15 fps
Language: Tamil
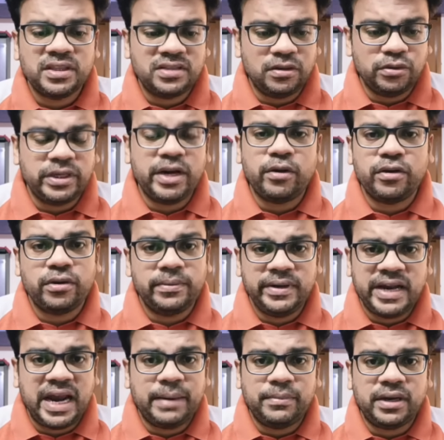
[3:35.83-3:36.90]
சௌந்தர்யாவோட கோவம்
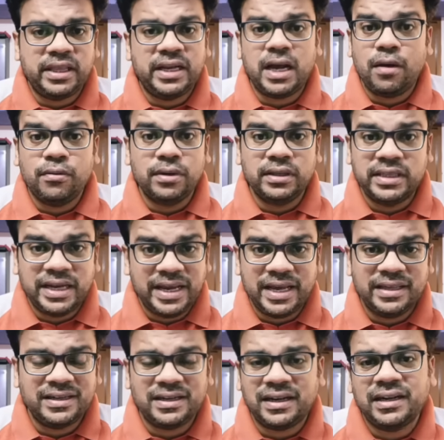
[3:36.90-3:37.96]
நியாயமானது அவங்களுக்கு
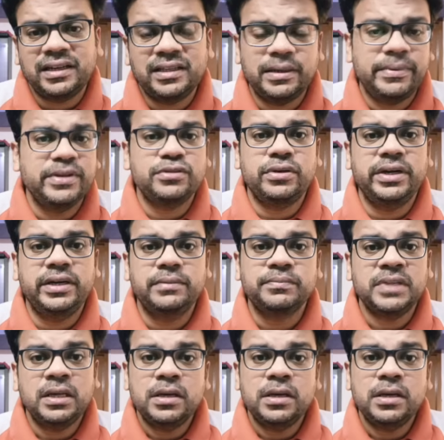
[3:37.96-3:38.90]
தெரியாது என்ன நடக்குது அப்படின்னு சொல்லிட்டு